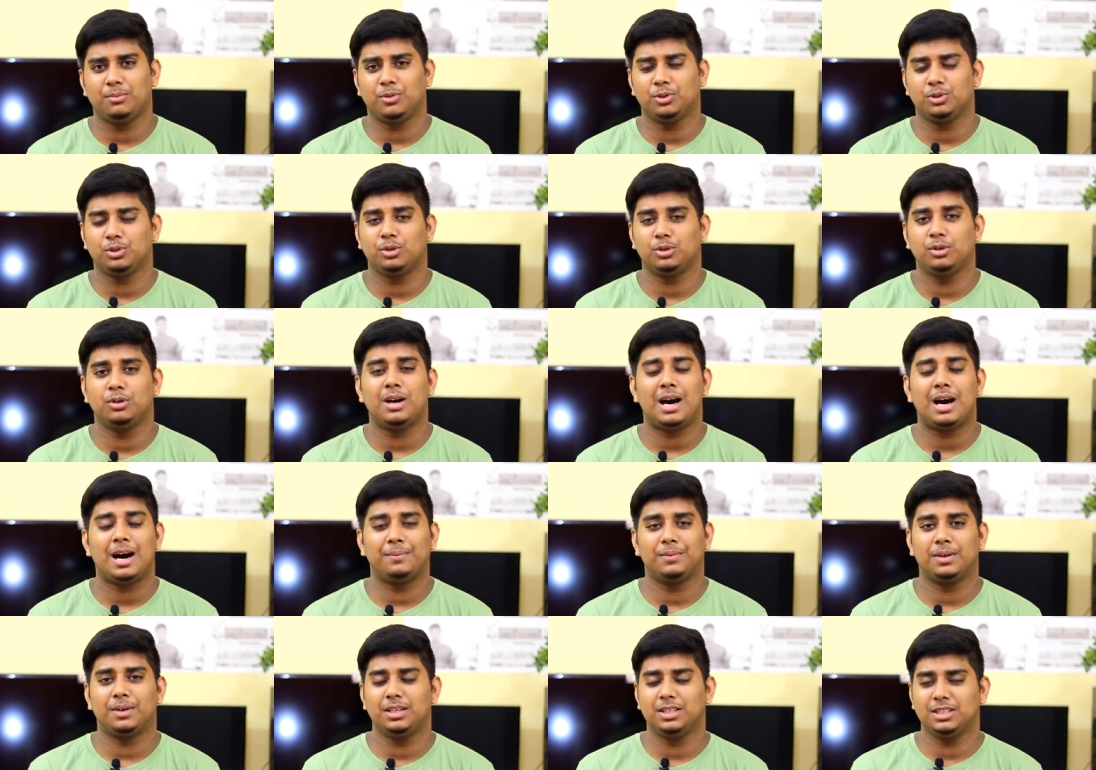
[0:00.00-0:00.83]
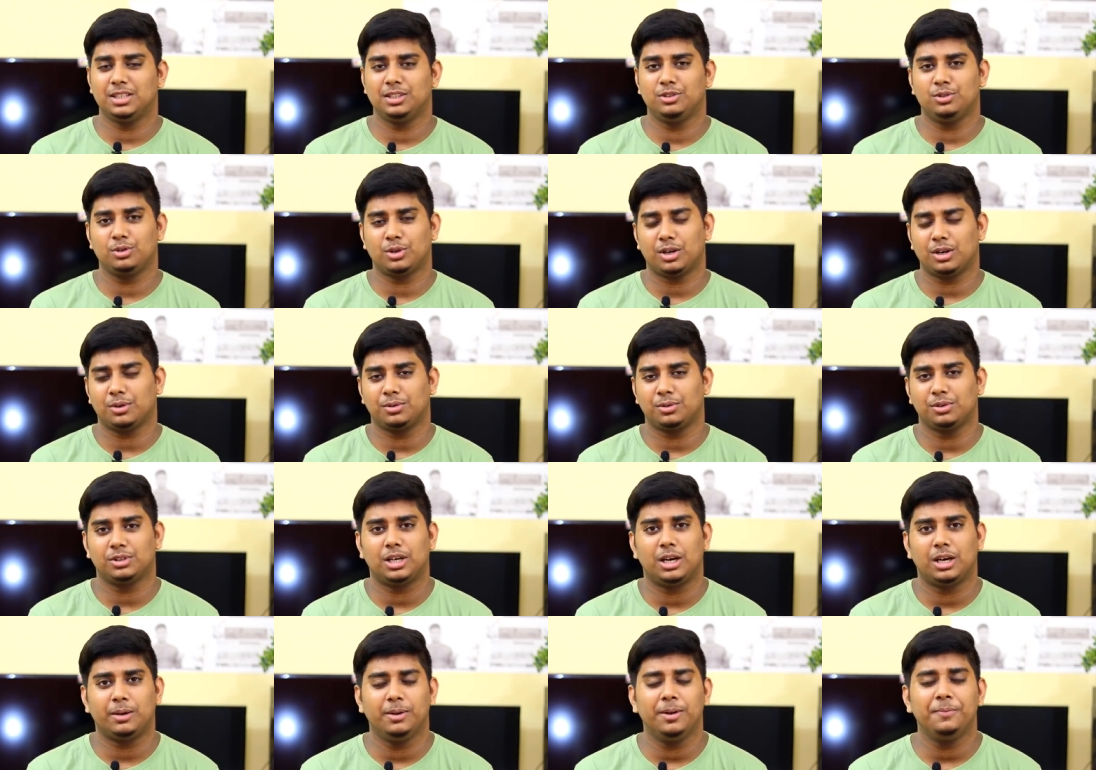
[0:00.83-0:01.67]
মতো আপনার নিজের জোগাড়
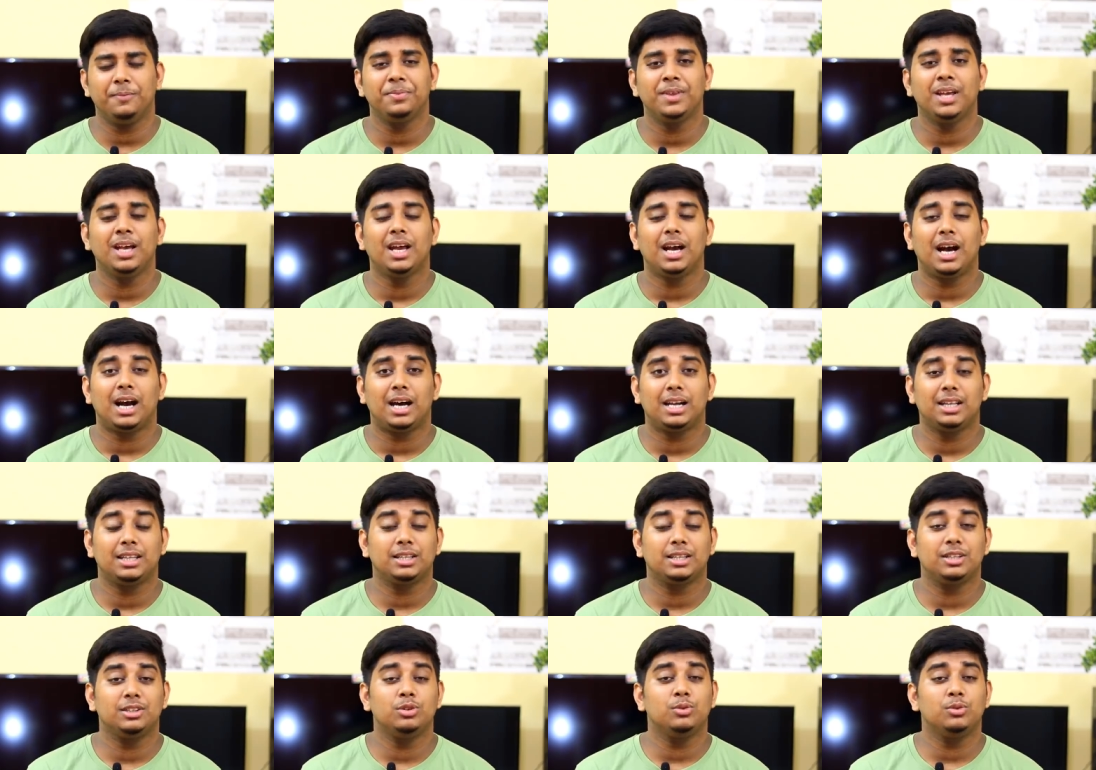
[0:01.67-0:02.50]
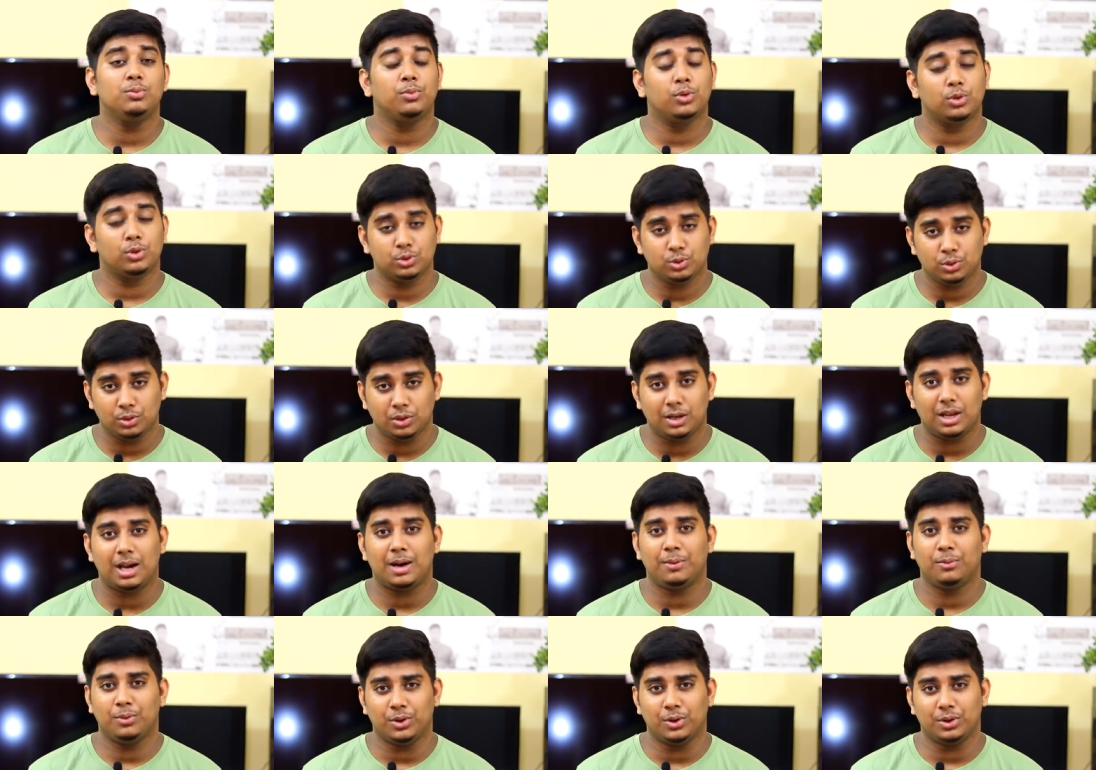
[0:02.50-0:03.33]
করতে হবে আর এতে কিন্তু প্রচুর
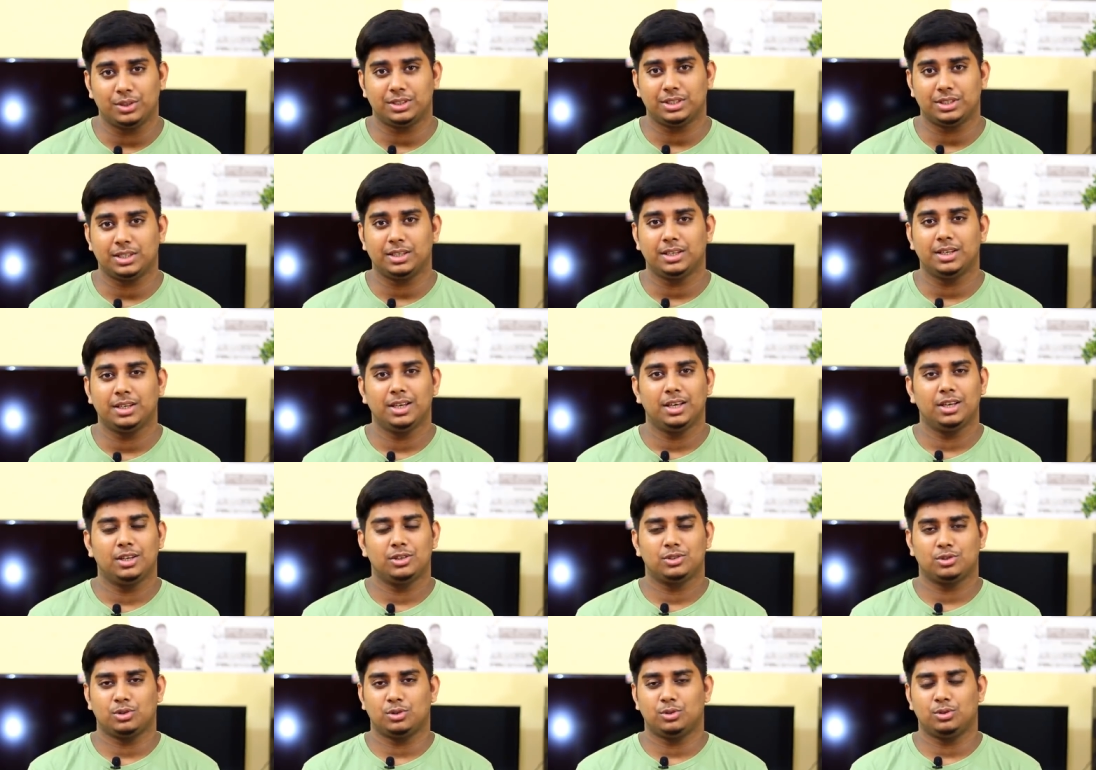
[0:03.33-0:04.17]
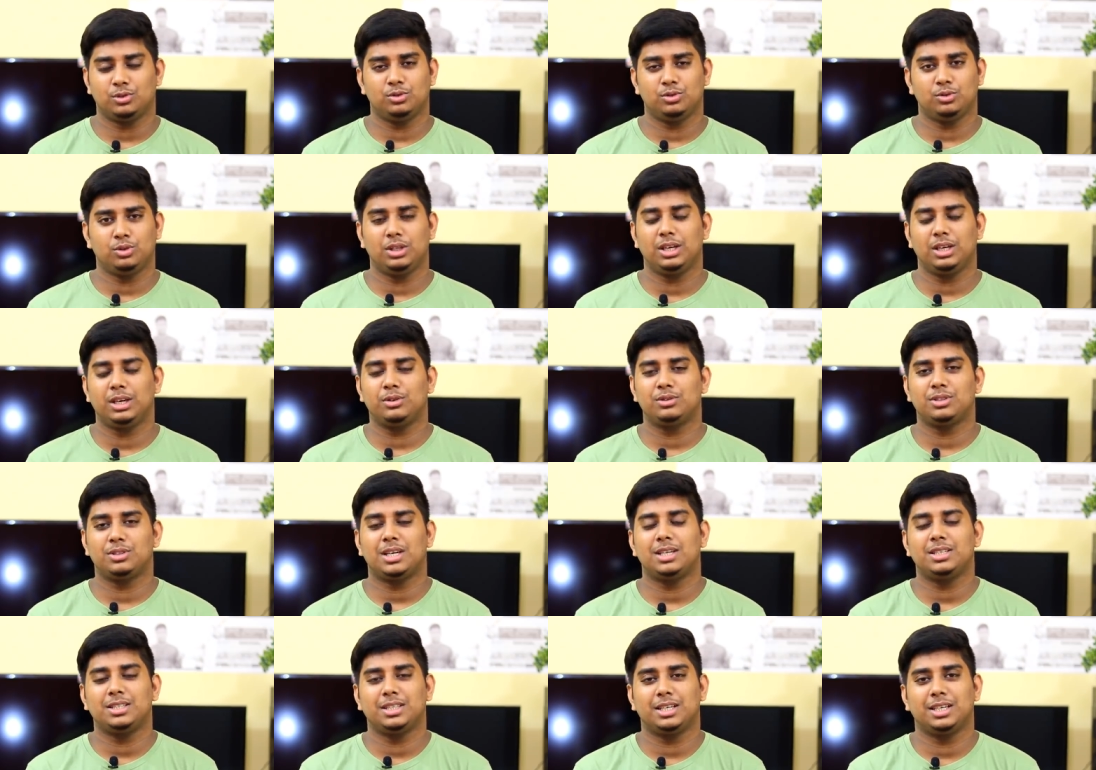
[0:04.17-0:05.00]
লাভ রয়েছে সো যদি কেউ
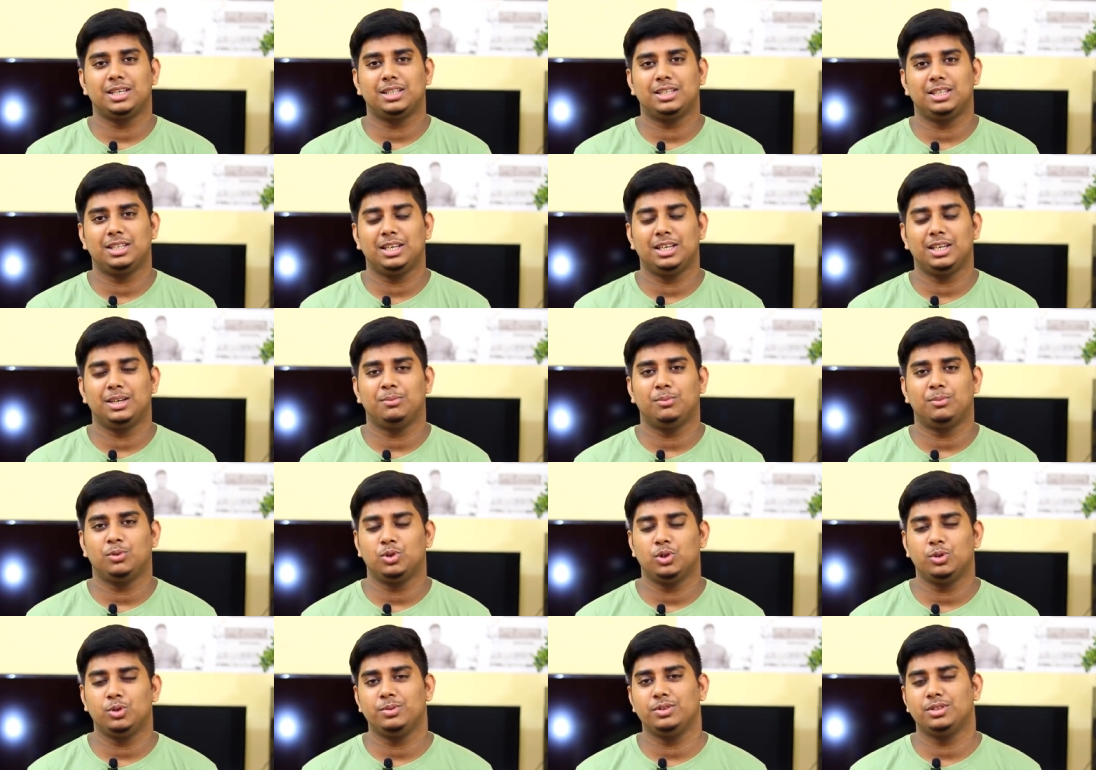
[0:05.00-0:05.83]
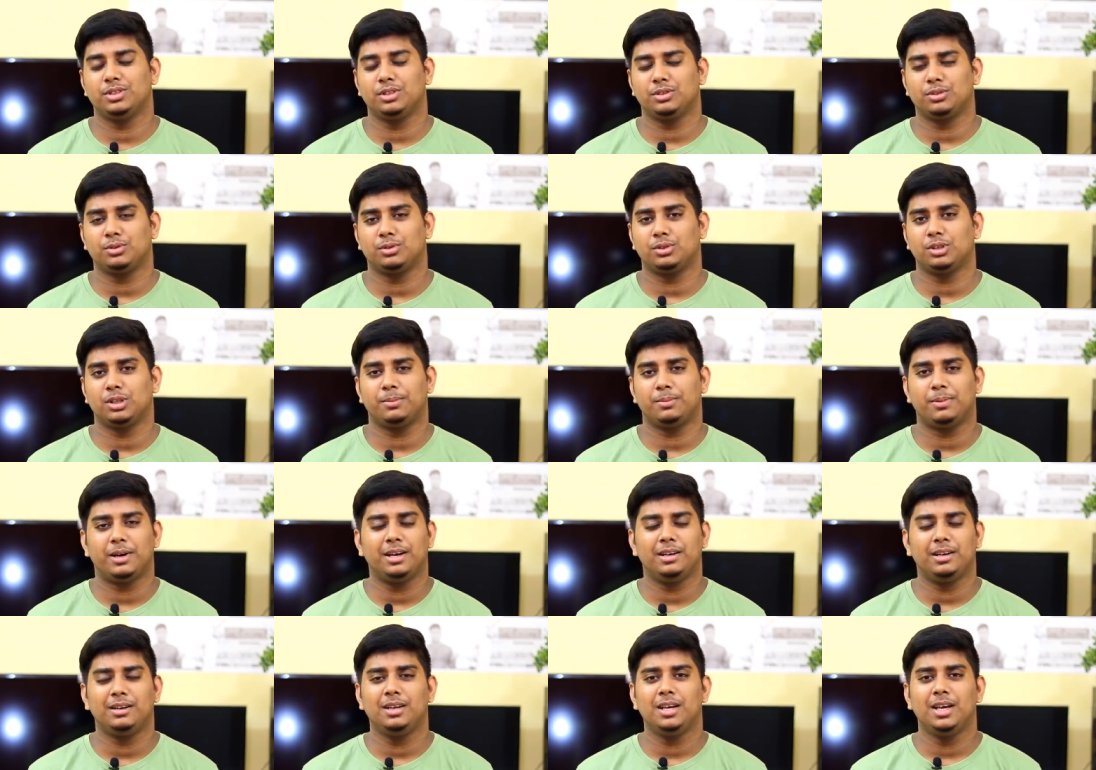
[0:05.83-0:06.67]
চান সেক্ষেত্রে মধুর বিজনেস করতে
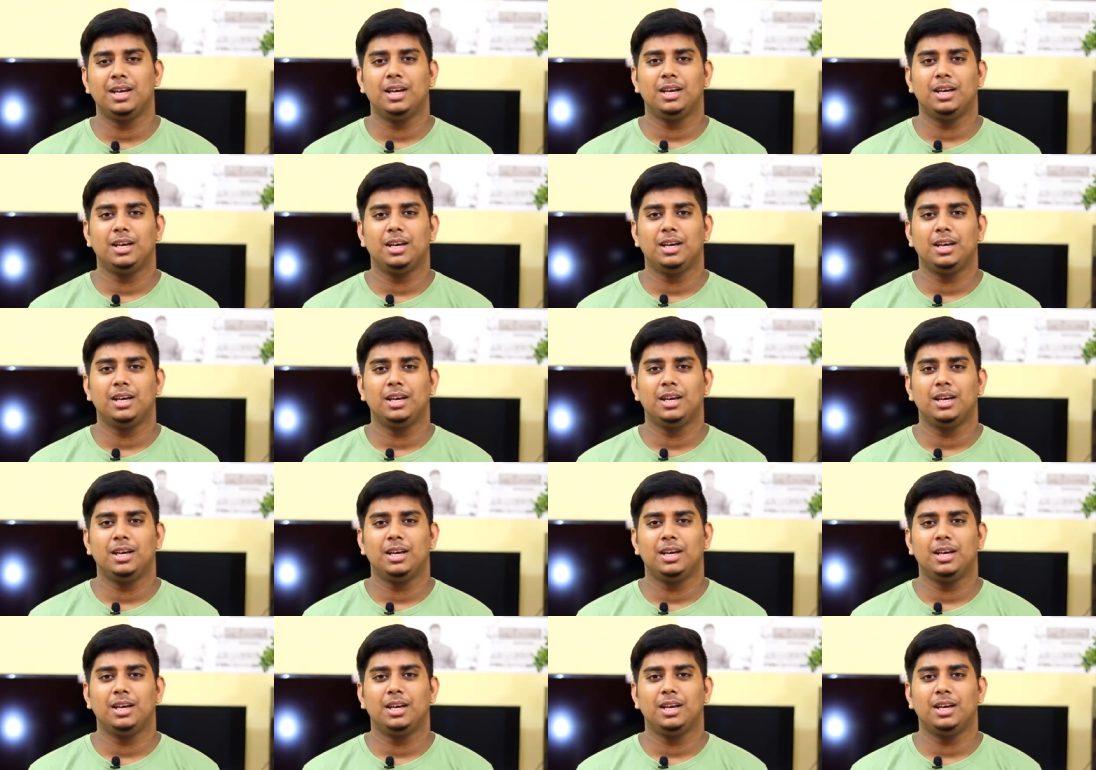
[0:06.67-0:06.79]
পারেন